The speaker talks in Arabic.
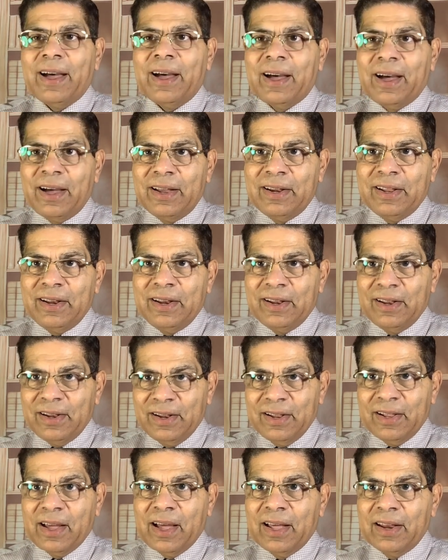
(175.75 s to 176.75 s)
على
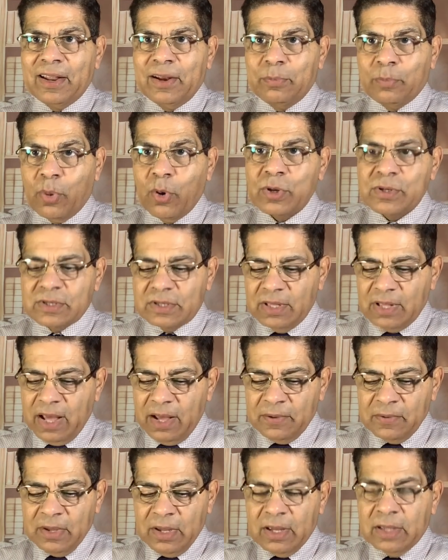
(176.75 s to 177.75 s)
الـ على البوست ده
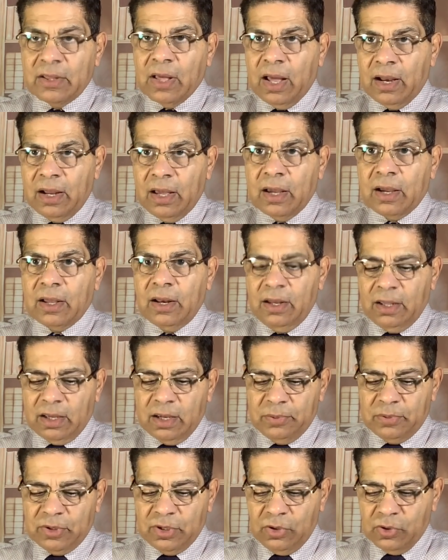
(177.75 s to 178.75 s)
ده الاخ
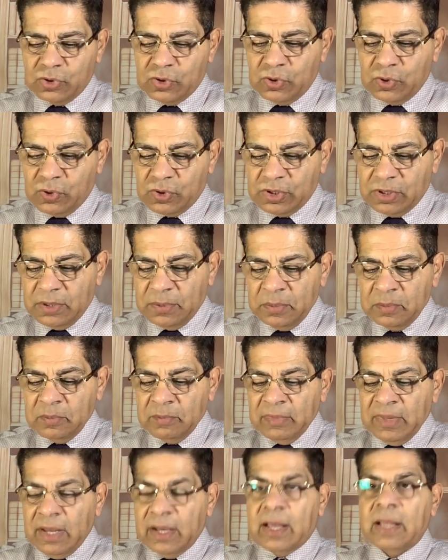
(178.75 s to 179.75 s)
القبطي الارثوذكسي
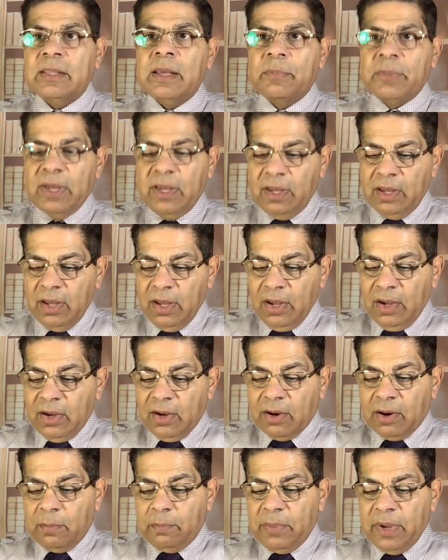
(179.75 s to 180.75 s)
كتب ايه
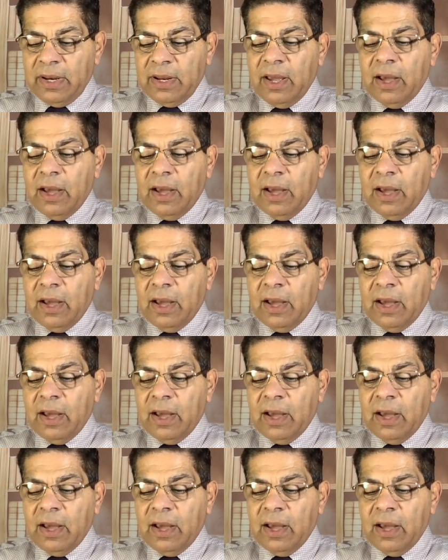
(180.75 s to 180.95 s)
ربنا